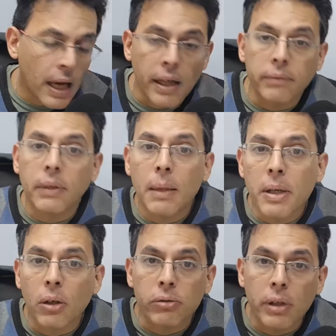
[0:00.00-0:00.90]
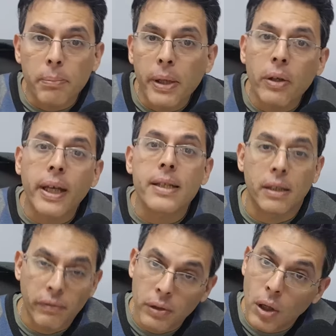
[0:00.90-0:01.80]
nada, amigos, espero que
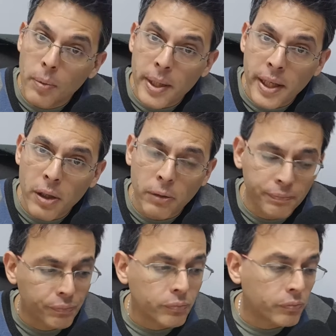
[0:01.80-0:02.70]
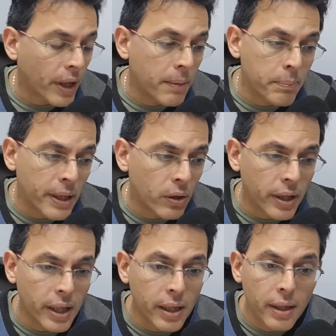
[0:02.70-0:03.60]
hayan disfrutado el video, espero
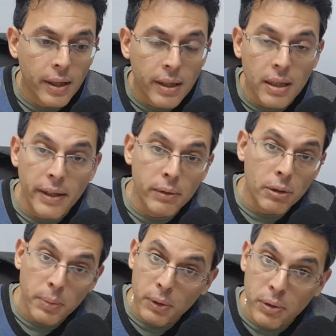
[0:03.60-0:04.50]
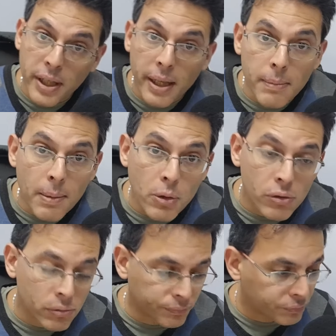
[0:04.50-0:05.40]
que le den una oportunidad a
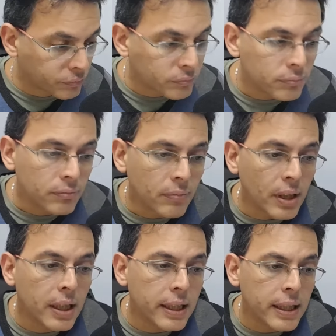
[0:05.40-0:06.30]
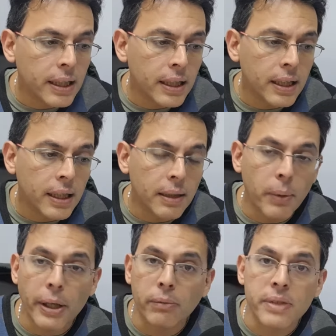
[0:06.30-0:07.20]
Mavox. Y
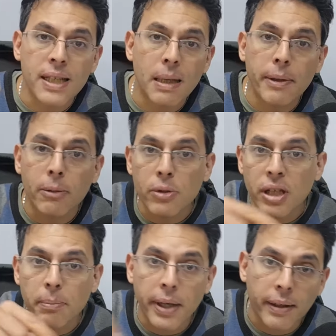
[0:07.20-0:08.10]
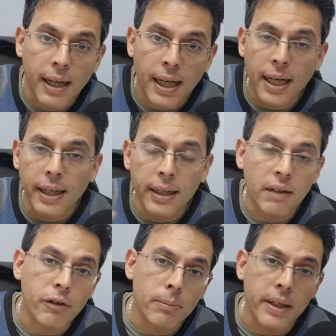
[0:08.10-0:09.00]
bueno, ya saben, como siempre, acá
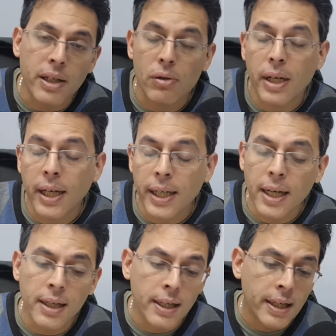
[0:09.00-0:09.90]
las formas de ayudar al canal